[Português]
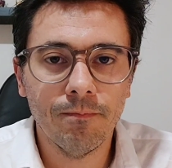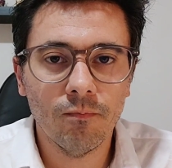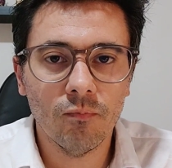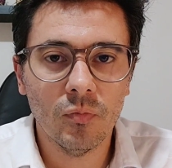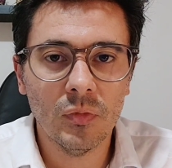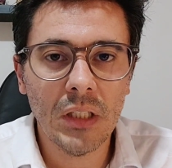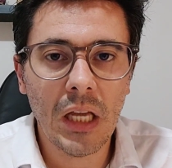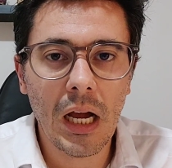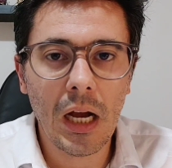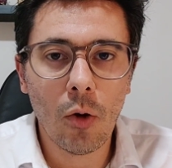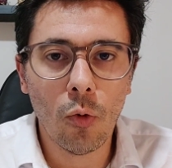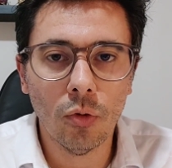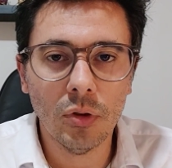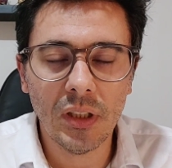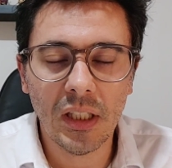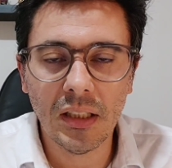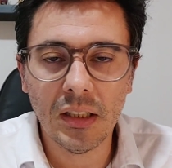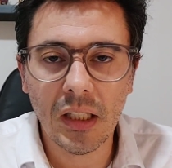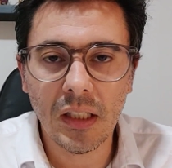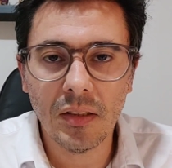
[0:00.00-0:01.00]
da
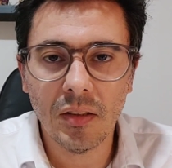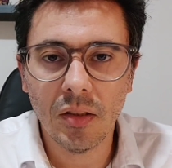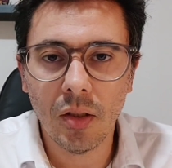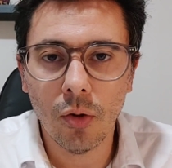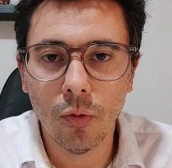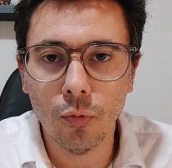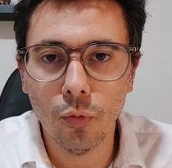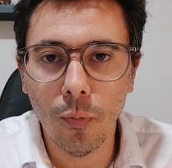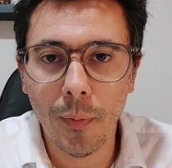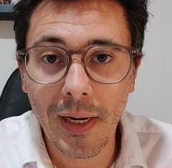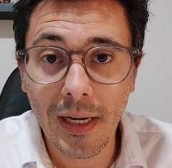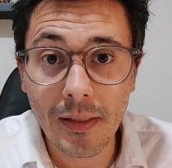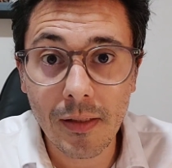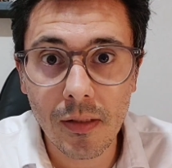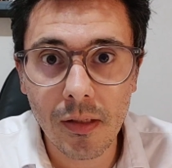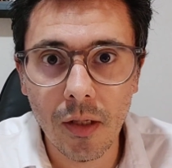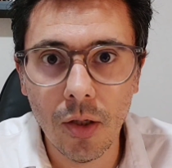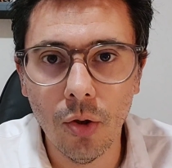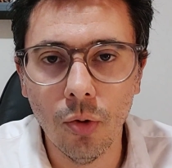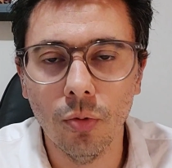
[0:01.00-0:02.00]
contratação no
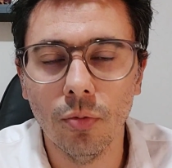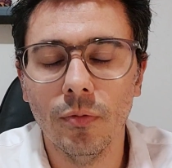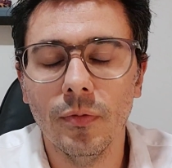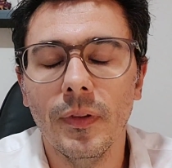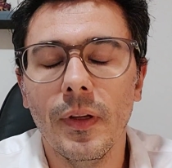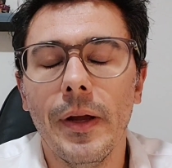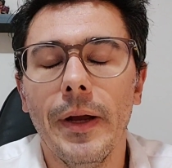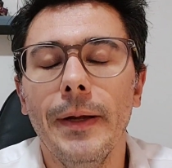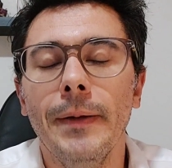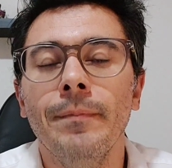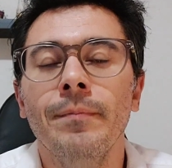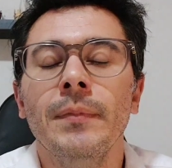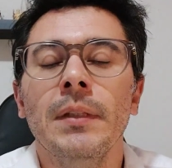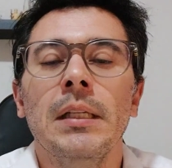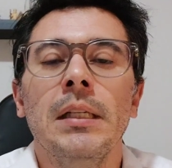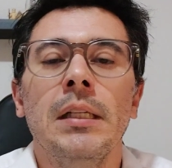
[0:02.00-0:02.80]
Brasil. Né?